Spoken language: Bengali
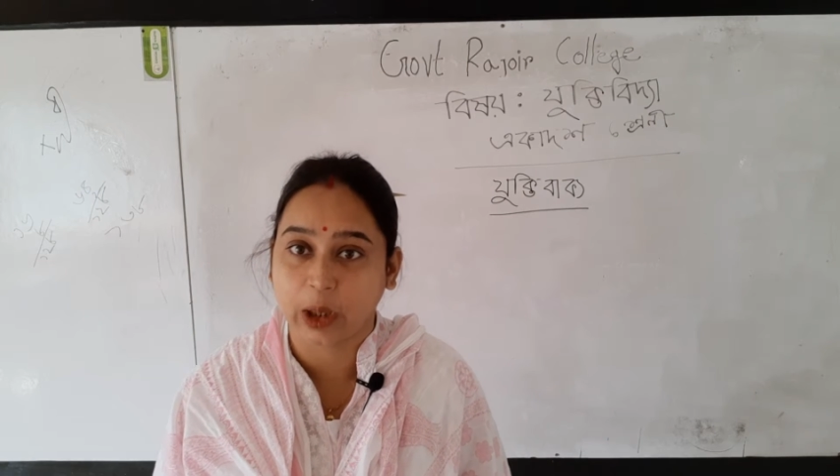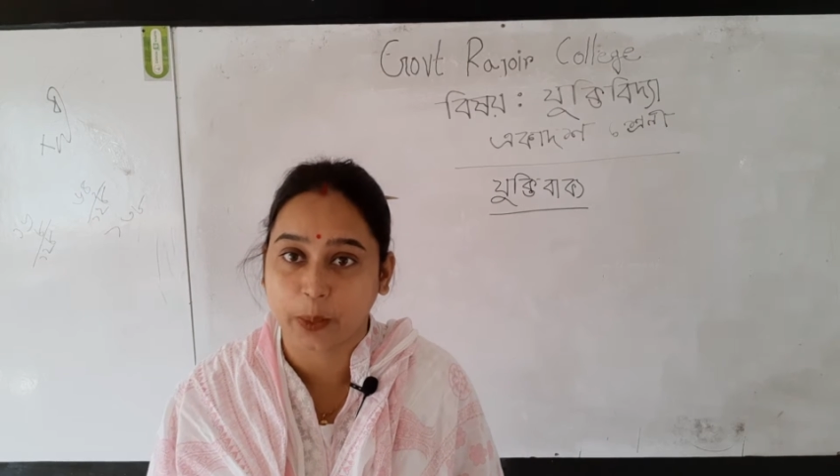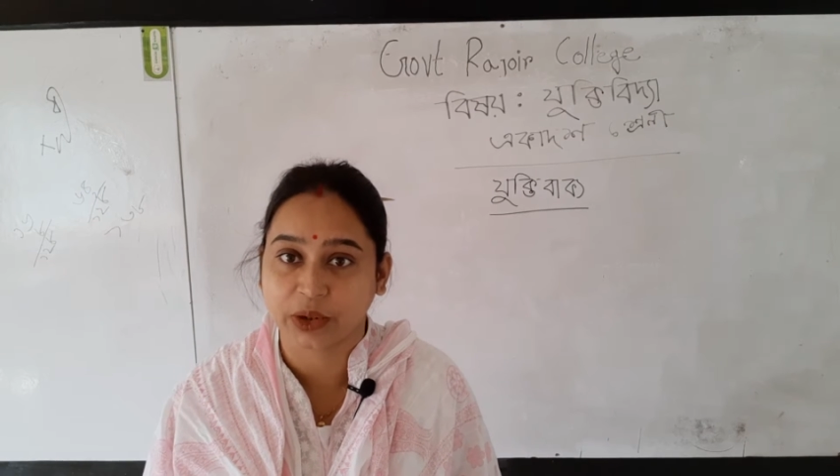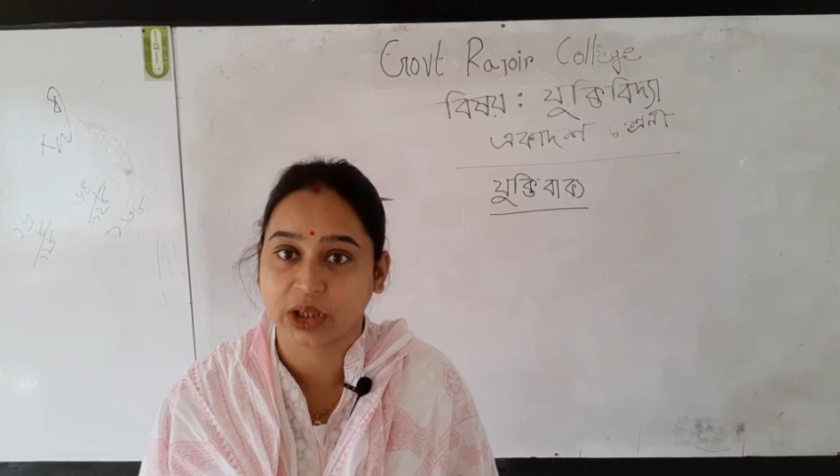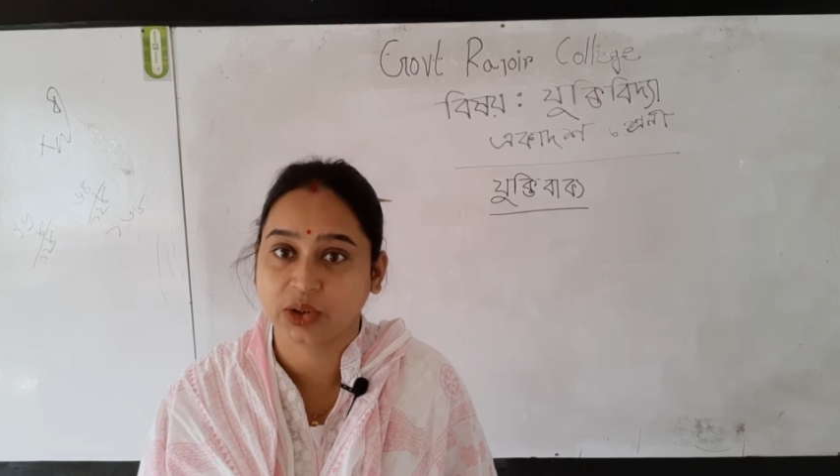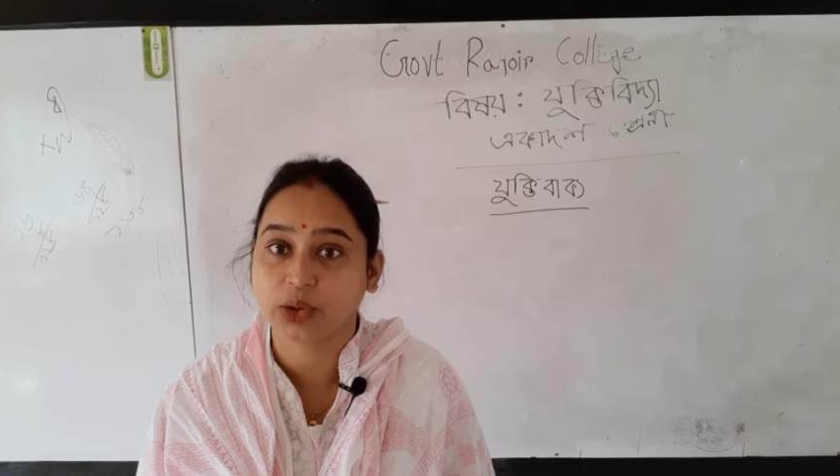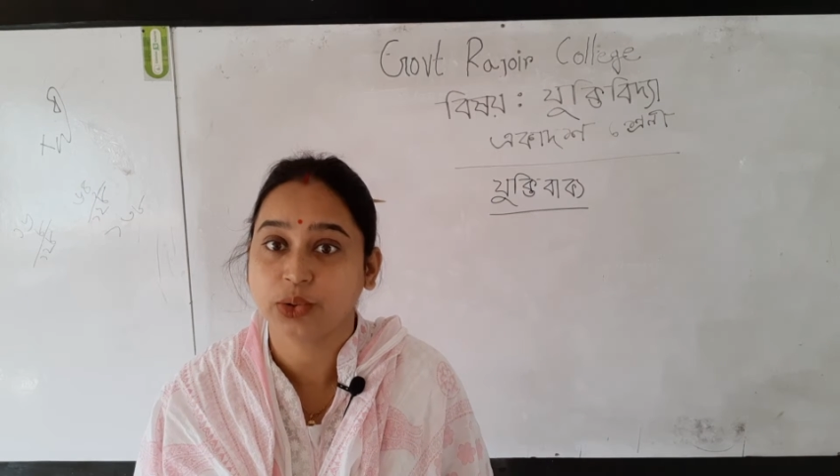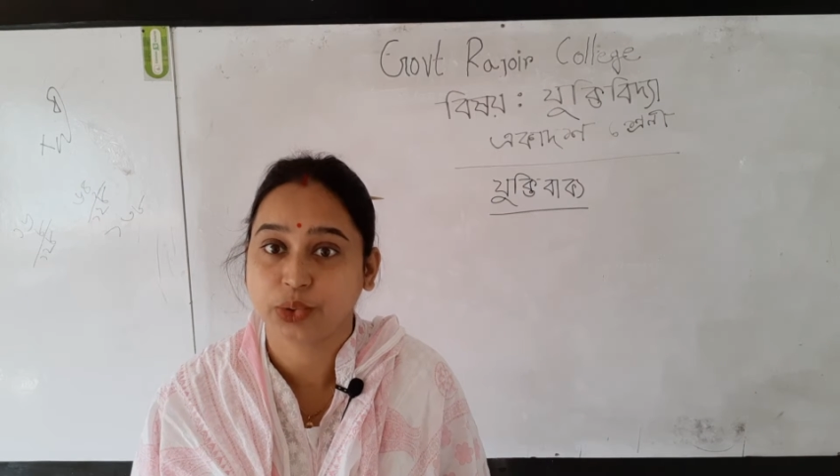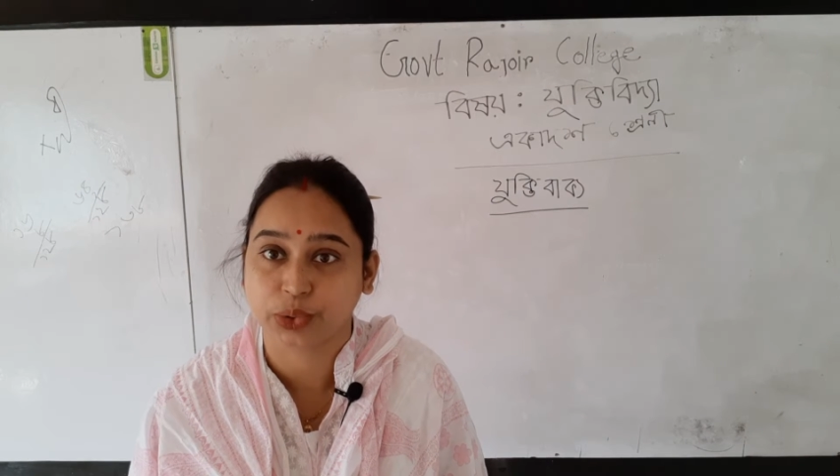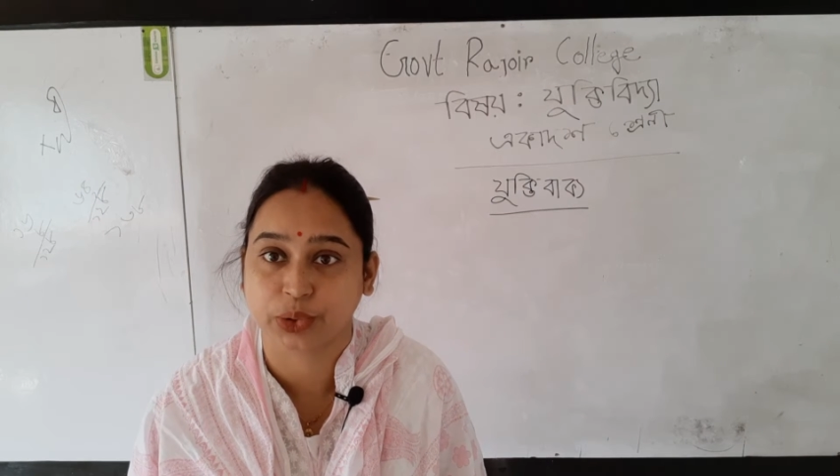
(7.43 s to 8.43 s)
নিরাপদ আছো
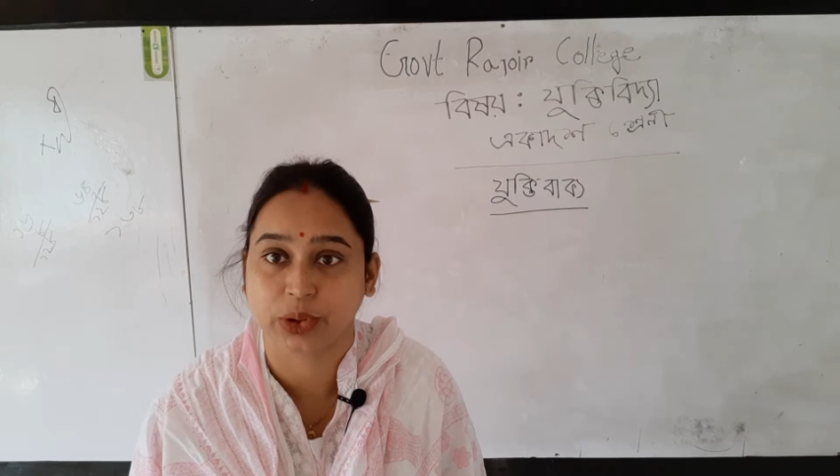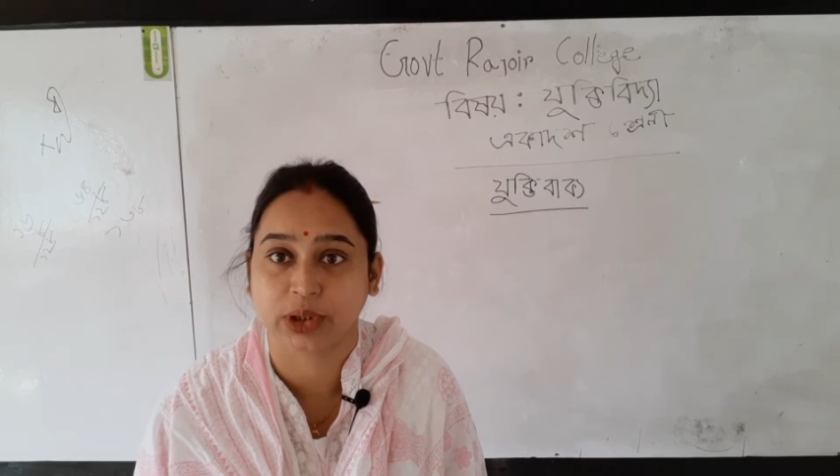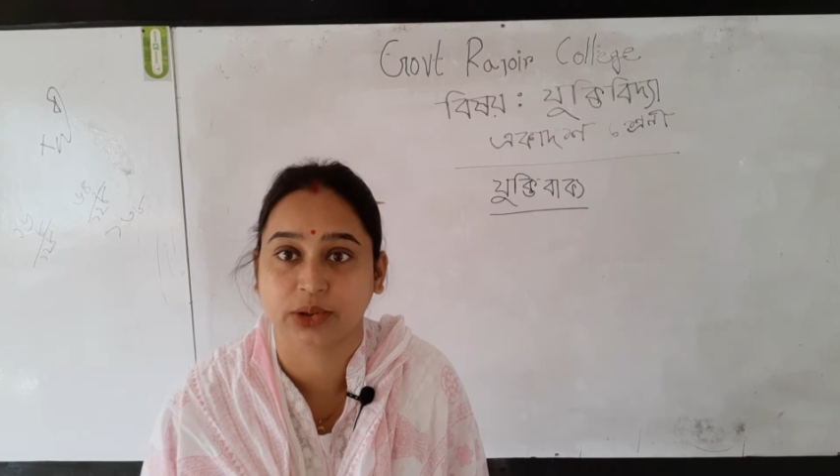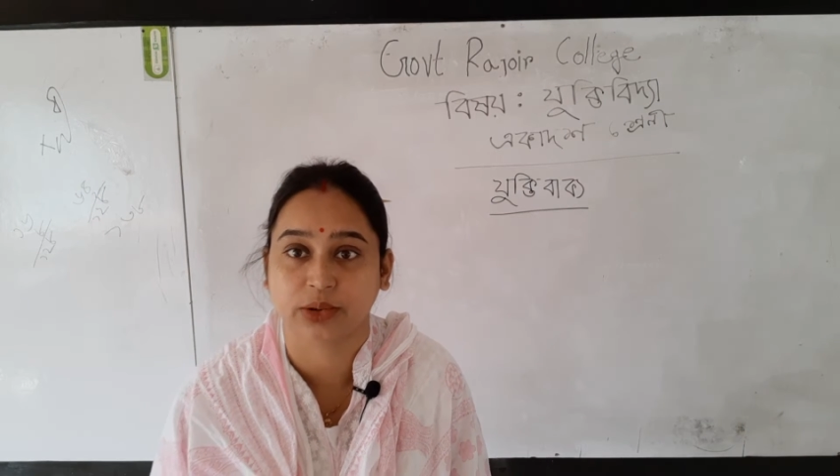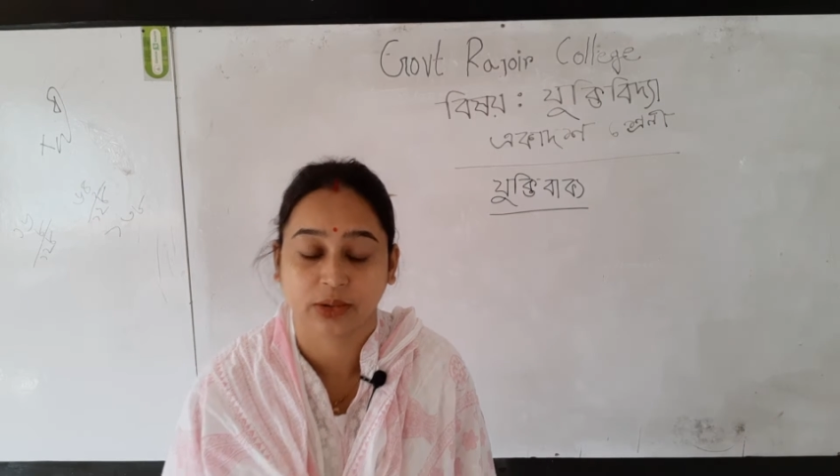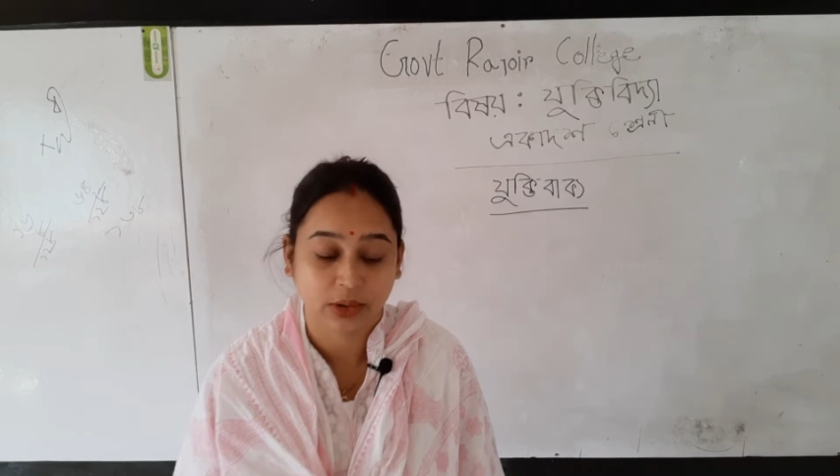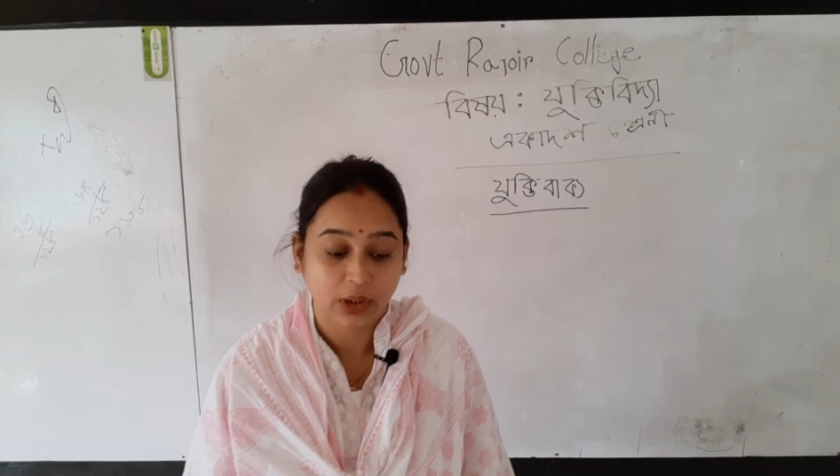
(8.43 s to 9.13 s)
সুস্থ আছো